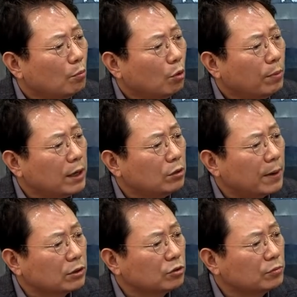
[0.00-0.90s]
모바일
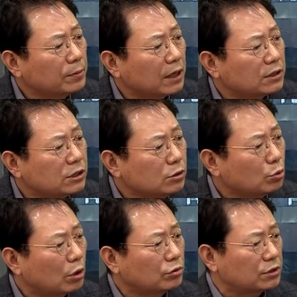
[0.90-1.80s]
판결문부리가
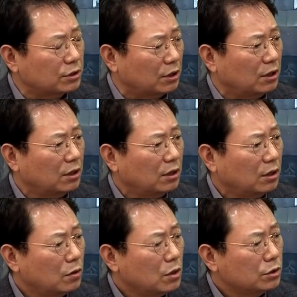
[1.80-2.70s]
승소라고 떴어요.
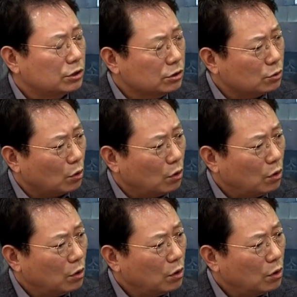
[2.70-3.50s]
승소.